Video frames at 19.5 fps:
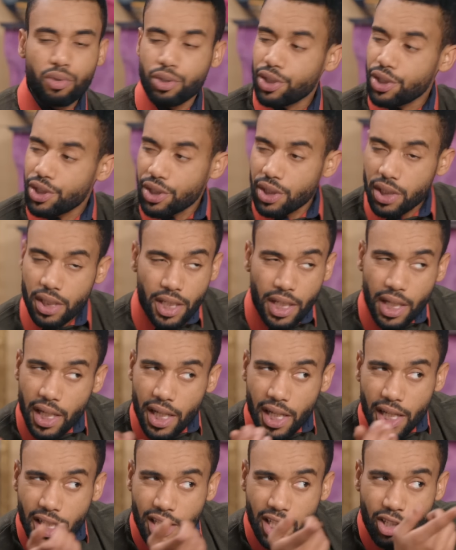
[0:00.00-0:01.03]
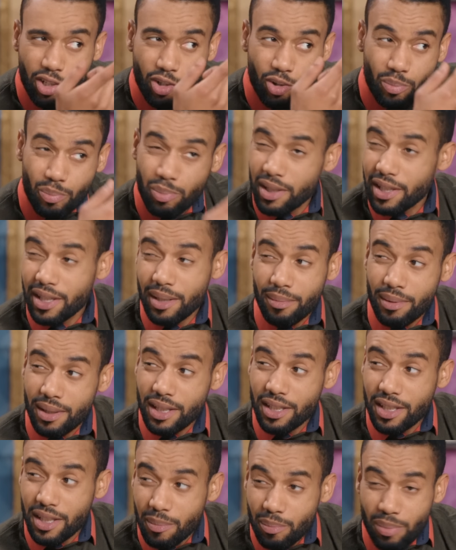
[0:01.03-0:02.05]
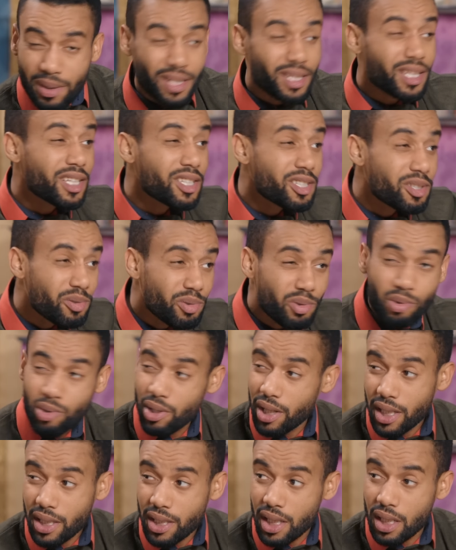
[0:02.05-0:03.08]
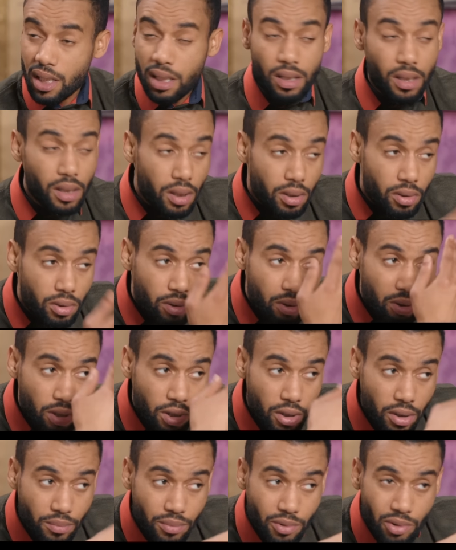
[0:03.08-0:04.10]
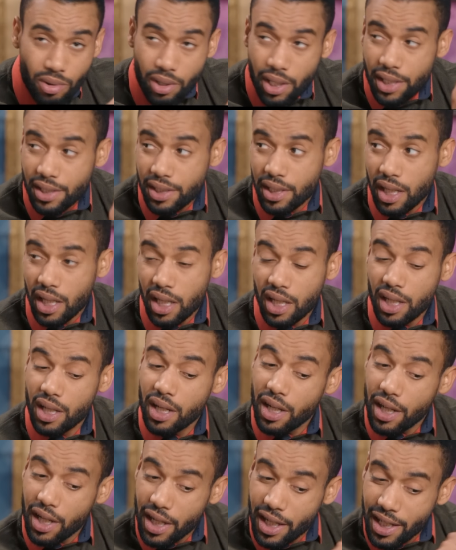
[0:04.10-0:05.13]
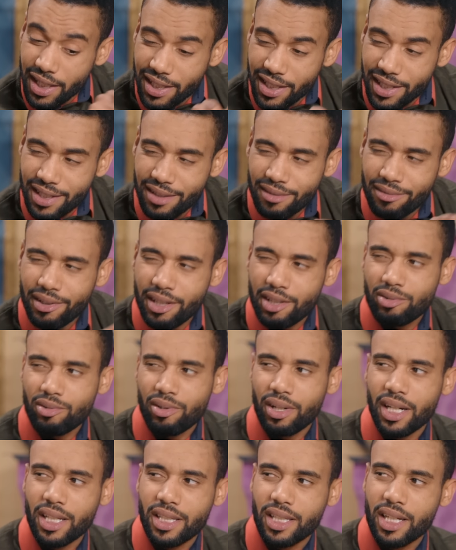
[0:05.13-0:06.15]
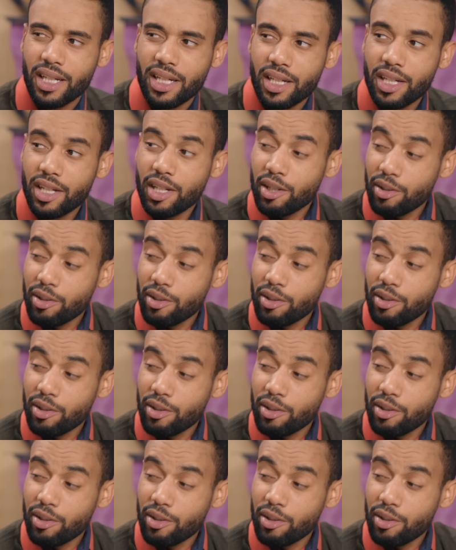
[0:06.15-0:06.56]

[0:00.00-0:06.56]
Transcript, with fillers: وانت شتي كاع لي كوبل دابا اللي تيبارطاجيو سعداء راه كلهم تعساء غاديرين فيها سعداء